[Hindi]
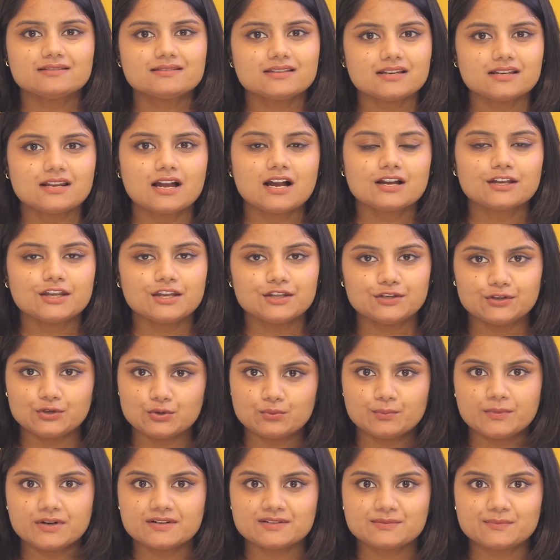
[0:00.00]
इस तरह के
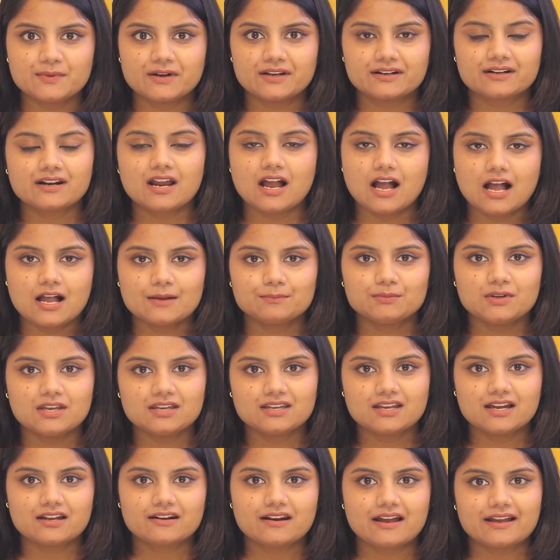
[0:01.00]
र्यूमर्स पर आपकी
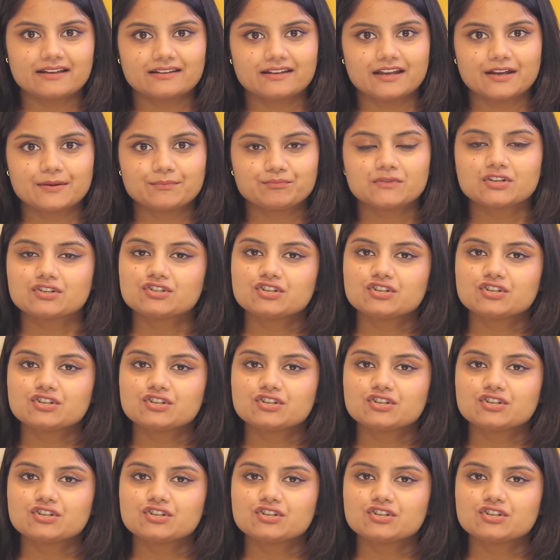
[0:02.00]
क्या राय है